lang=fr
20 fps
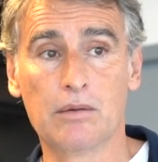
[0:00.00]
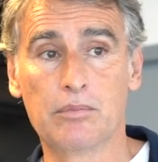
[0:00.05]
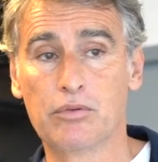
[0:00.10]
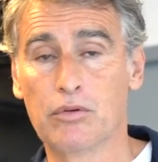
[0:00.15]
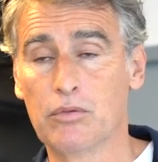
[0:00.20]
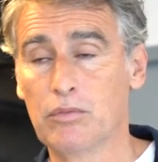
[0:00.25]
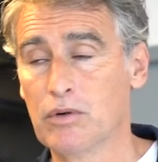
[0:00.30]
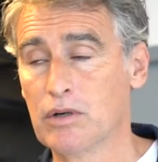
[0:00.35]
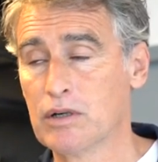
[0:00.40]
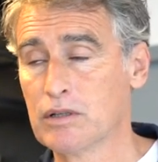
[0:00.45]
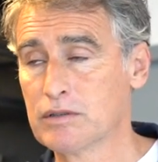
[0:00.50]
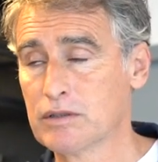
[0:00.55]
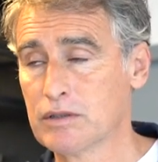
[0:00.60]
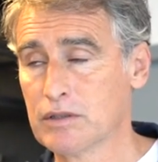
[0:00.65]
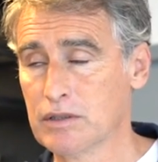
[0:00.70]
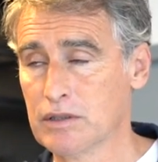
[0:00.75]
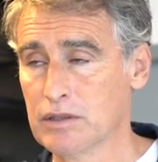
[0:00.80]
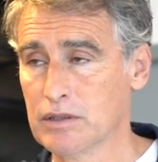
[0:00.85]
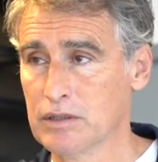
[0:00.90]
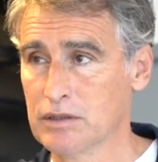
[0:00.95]
pour moi
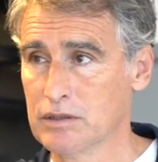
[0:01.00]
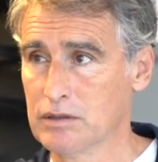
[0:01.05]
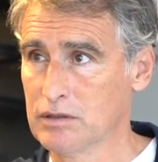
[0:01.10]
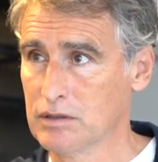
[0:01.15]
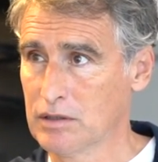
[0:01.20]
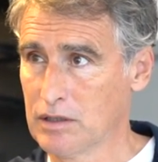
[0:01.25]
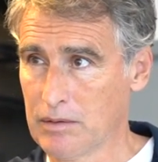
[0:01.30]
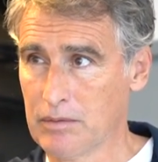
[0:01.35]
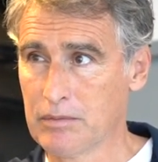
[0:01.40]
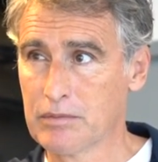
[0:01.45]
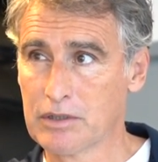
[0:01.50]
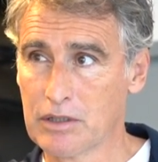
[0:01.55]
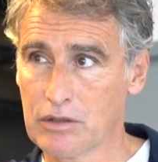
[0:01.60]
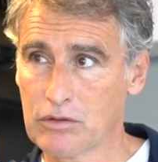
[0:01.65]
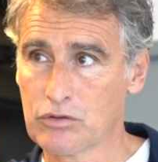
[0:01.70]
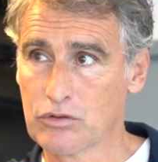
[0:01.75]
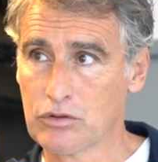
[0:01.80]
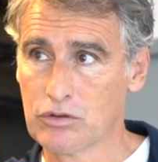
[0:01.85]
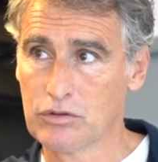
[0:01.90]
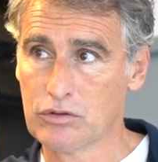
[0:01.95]
c'était, c'est quand même
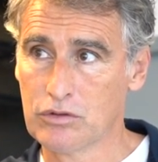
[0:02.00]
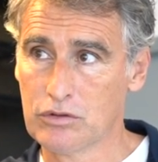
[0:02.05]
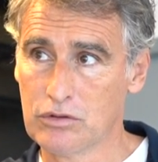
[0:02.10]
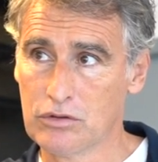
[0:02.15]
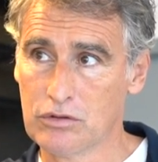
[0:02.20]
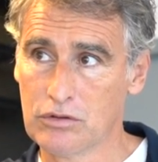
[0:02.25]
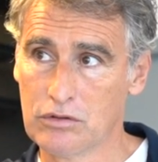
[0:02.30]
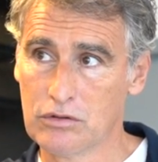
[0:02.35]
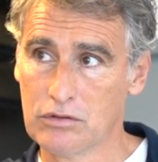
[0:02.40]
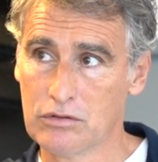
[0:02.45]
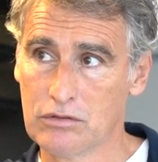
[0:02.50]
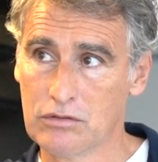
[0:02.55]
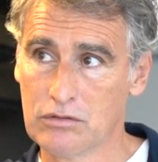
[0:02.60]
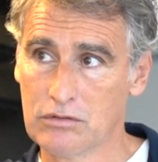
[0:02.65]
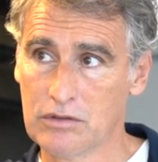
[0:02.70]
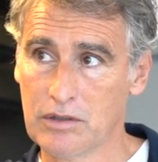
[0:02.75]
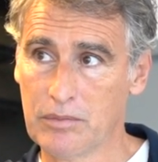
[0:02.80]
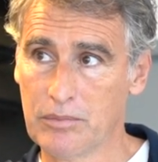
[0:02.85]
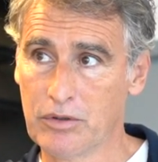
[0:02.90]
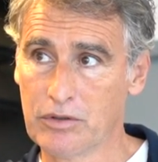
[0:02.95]
quelque chose
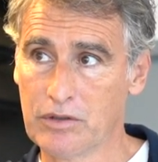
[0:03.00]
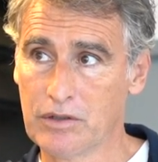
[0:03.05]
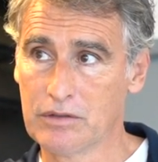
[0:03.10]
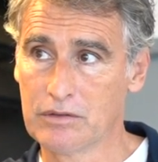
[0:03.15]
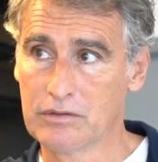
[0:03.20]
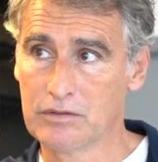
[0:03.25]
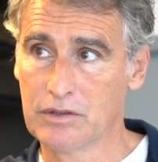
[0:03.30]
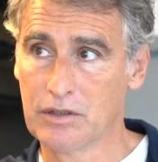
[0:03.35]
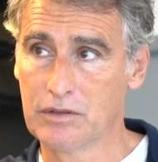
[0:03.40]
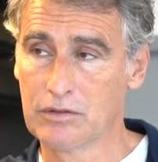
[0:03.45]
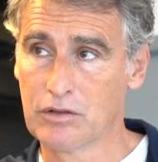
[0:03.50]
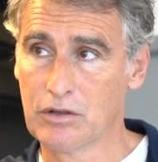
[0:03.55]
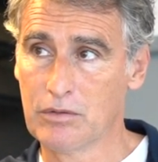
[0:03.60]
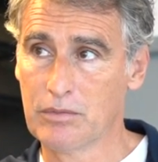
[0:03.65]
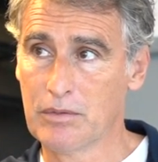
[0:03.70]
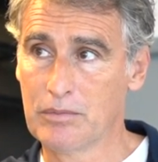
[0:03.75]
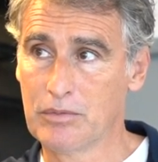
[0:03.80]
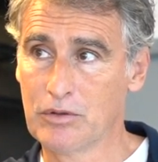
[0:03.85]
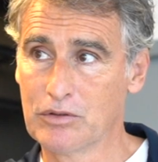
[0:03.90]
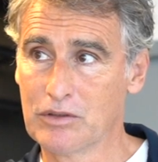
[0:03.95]
d'important. Bah, tu,
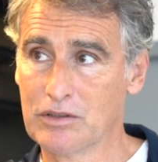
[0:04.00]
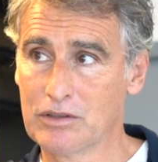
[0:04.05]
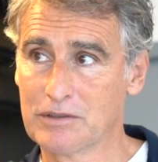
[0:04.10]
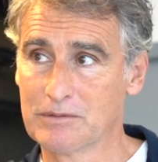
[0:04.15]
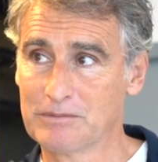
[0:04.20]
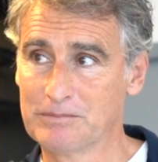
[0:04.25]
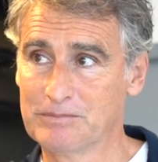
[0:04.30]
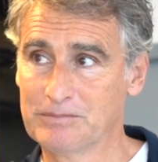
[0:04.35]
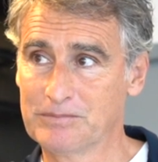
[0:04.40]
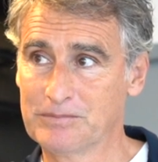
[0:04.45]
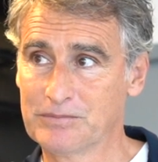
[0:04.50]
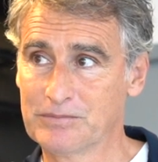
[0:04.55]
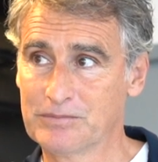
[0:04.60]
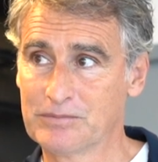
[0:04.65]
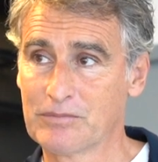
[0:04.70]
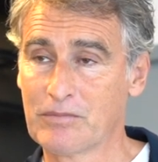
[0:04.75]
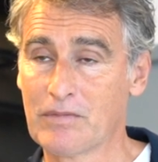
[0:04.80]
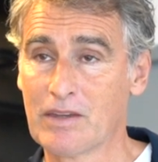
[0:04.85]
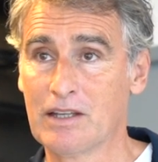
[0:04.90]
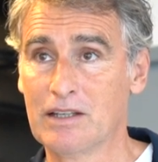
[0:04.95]
tu, es
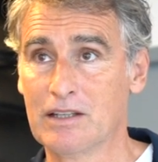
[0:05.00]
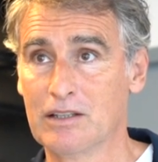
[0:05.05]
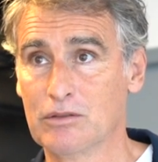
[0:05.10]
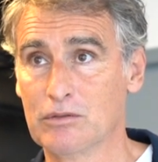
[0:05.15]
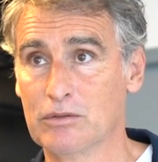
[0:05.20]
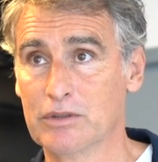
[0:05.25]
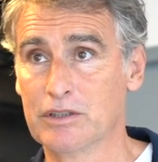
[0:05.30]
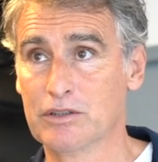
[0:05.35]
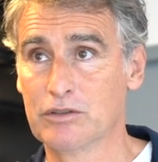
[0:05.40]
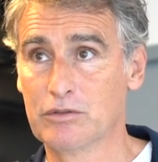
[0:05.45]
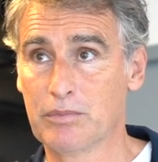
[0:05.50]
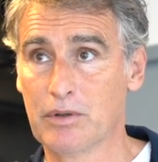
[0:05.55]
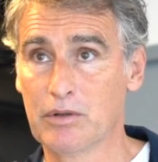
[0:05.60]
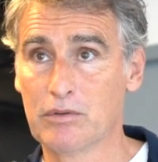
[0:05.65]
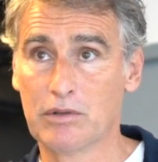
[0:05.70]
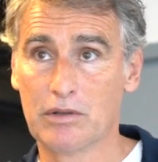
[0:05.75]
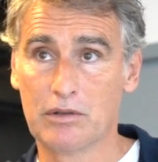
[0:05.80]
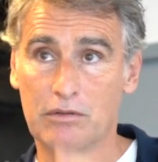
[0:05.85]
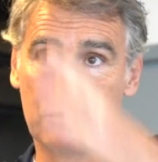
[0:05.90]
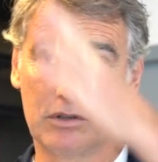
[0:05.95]
Sévenol, tu es pas loin. Oui, je suis pas
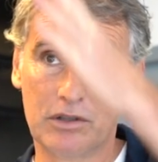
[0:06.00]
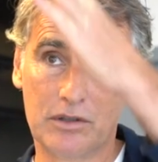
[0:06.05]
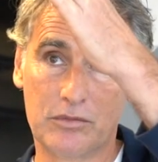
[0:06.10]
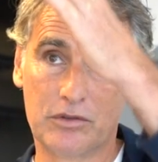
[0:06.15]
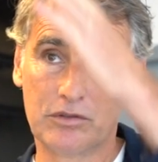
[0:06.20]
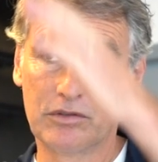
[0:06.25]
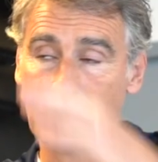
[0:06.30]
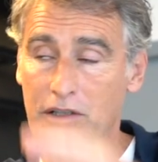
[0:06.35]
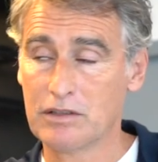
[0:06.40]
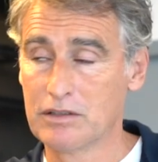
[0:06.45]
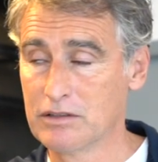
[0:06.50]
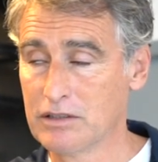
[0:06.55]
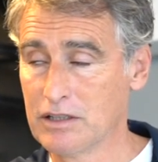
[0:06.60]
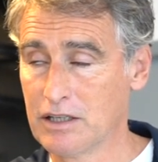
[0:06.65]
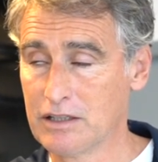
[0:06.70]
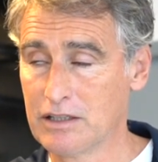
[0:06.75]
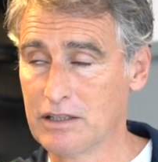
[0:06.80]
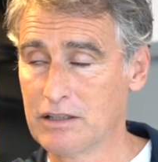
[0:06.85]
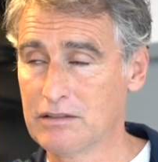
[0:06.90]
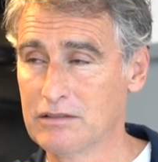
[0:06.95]
loin. On voit les montagnes
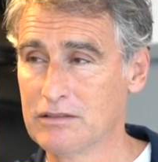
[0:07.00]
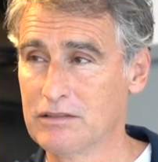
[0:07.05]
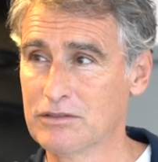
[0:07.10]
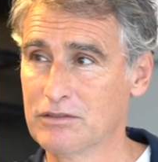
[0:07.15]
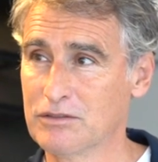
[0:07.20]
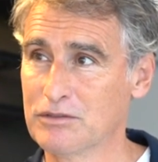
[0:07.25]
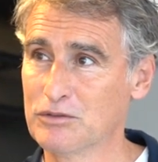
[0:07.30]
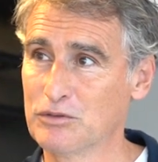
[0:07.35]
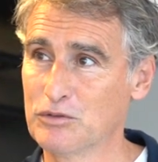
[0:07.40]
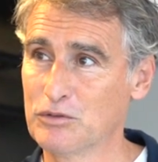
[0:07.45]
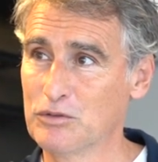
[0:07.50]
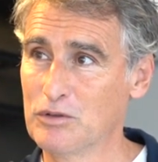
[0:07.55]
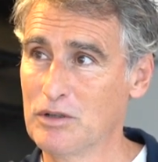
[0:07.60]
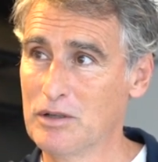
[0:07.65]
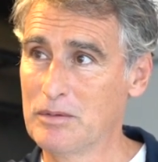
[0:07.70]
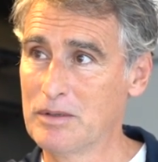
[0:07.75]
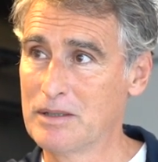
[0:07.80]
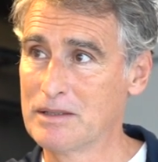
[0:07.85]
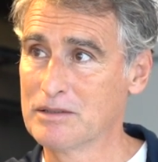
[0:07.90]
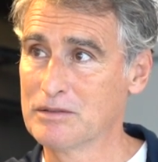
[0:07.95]
derrière. Mmh. je suis de
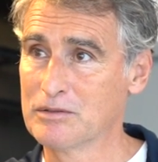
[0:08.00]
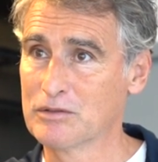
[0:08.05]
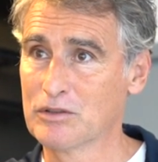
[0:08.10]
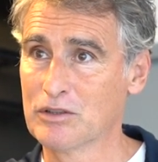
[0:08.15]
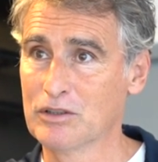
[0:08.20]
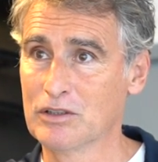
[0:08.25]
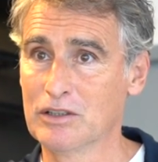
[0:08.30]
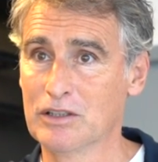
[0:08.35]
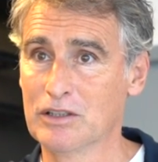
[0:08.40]
là-bas, donc